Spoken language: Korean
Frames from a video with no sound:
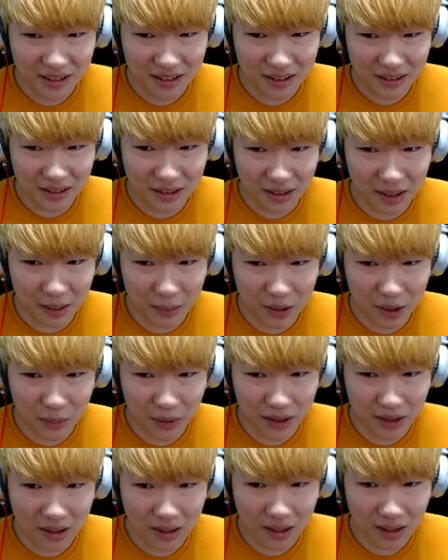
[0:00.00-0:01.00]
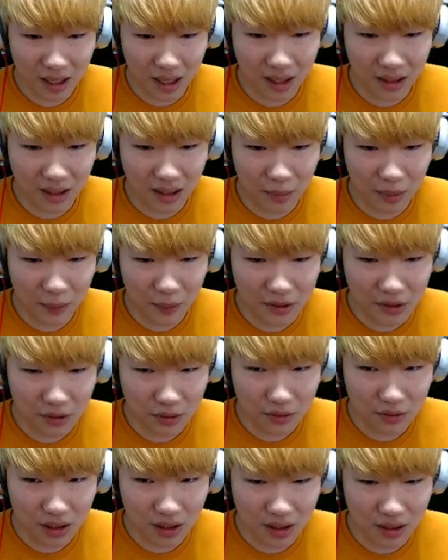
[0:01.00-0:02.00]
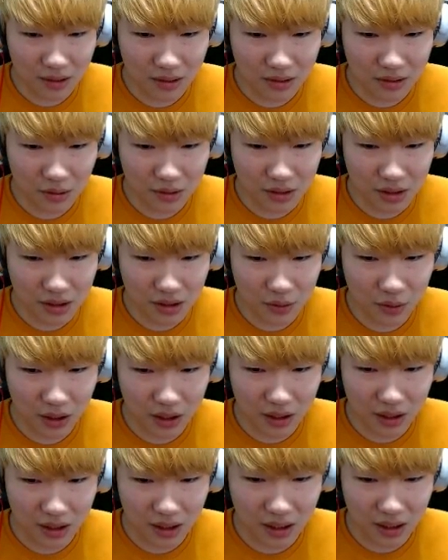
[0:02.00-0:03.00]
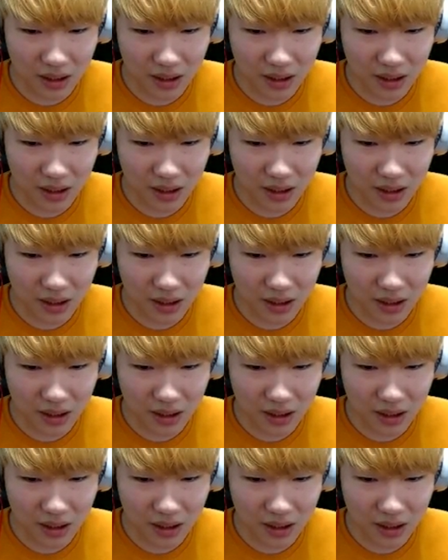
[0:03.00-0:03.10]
나 레벨업 했나? 아 레벨업 했었구나 능력치 찍어야겠다